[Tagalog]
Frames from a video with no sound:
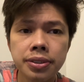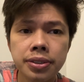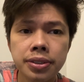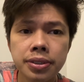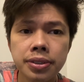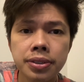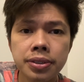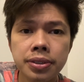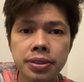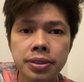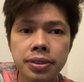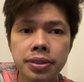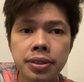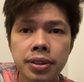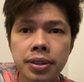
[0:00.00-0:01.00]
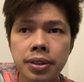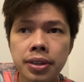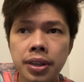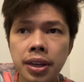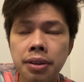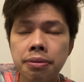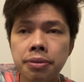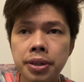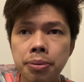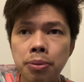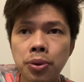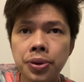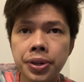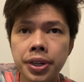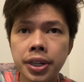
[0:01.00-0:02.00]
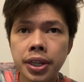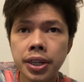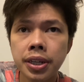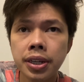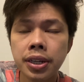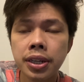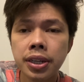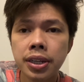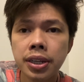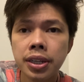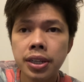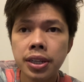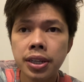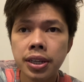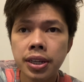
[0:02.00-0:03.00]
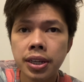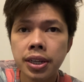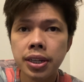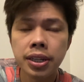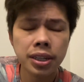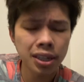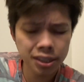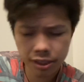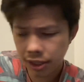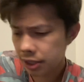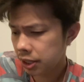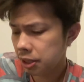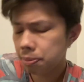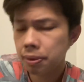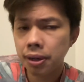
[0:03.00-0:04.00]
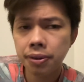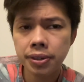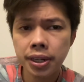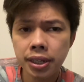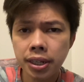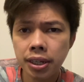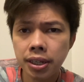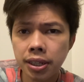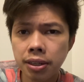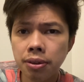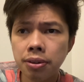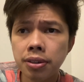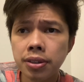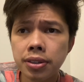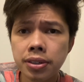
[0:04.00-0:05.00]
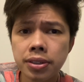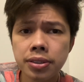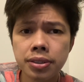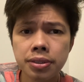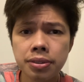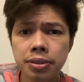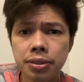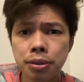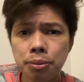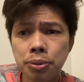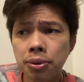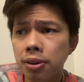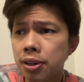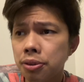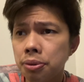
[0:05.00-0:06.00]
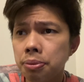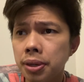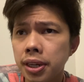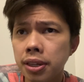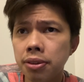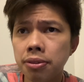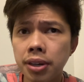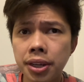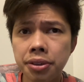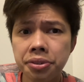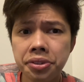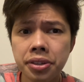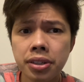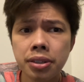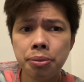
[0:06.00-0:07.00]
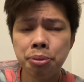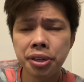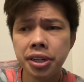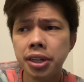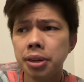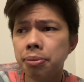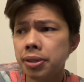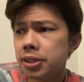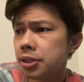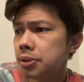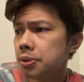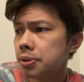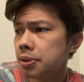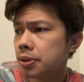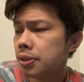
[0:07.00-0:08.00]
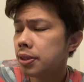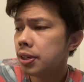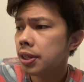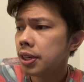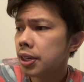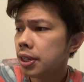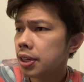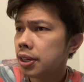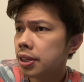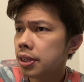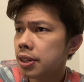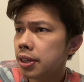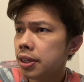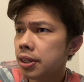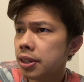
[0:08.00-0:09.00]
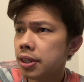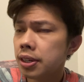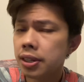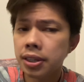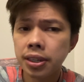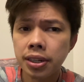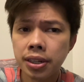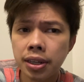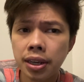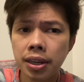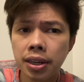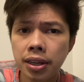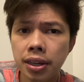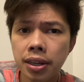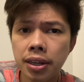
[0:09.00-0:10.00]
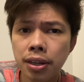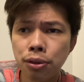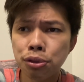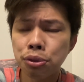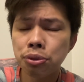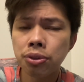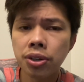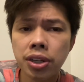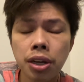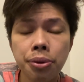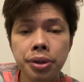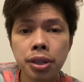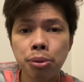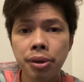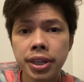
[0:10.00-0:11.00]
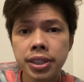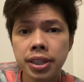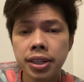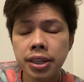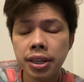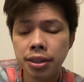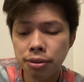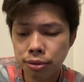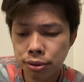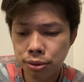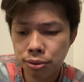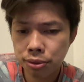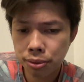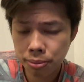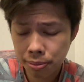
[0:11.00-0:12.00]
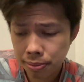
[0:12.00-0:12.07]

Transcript: So, every morning. And actually, hindi pa ako naliligo. So, subukan ko maligo ngayon. Pwede naman siguro. And uh, gusto ko ang gawing twice a day yung suob.